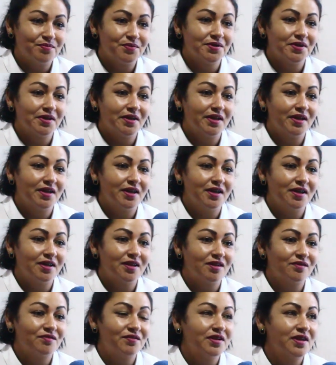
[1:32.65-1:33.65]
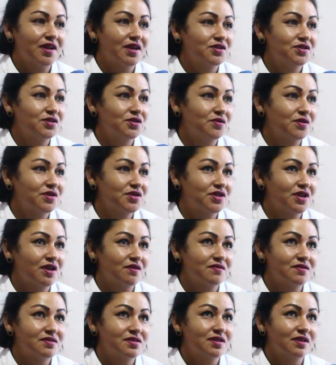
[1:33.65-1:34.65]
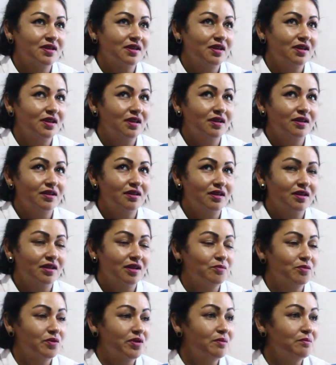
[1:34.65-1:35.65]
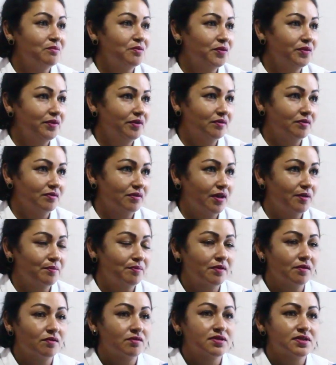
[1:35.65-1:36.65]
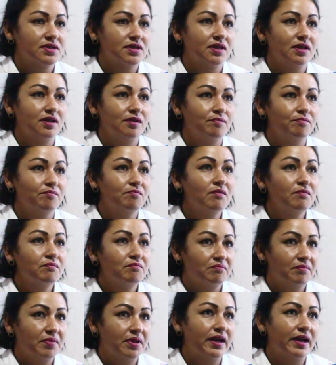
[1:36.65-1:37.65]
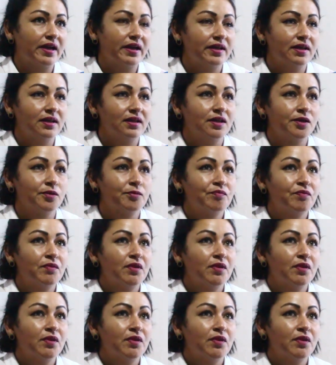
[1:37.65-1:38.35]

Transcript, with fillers: porque na verdade eu achava assim que ia demorar muito, né, para conseguir pegar ele.